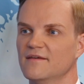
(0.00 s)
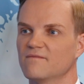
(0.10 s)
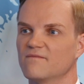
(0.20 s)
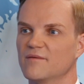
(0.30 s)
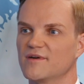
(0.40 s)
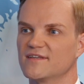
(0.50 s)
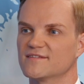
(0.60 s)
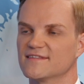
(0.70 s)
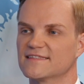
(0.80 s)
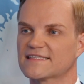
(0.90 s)
Wenn man
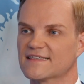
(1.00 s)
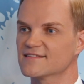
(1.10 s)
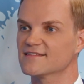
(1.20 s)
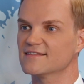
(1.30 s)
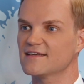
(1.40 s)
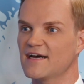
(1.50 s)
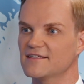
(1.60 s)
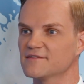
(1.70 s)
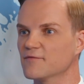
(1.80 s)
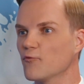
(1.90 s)
jetzt Interesse
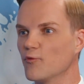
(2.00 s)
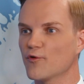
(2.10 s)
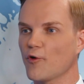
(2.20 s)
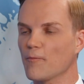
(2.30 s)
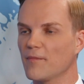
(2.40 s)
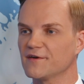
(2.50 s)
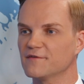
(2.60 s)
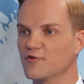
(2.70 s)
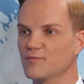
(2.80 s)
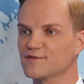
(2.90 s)
hat, wo bekommt man
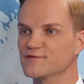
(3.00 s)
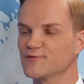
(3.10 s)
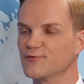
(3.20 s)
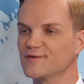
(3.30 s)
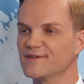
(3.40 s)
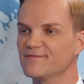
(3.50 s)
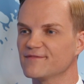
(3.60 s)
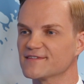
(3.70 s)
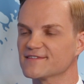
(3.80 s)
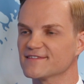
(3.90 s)
Informationen?
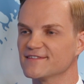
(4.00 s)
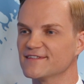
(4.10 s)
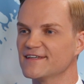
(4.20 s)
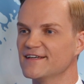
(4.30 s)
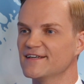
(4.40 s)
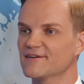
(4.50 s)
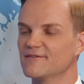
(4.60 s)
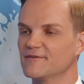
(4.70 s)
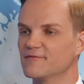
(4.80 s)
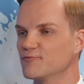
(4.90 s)
Was, äh,
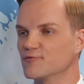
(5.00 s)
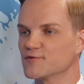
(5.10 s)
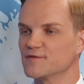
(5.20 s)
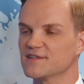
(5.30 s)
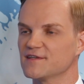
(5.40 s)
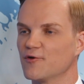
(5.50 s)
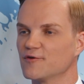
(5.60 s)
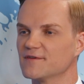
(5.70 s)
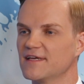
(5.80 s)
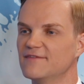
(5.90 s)
äh, wo sollen sich die
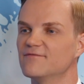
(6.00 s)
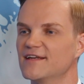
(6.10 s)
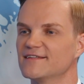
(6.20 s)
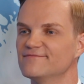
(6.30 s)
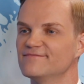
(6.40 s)
Leute hinwenden?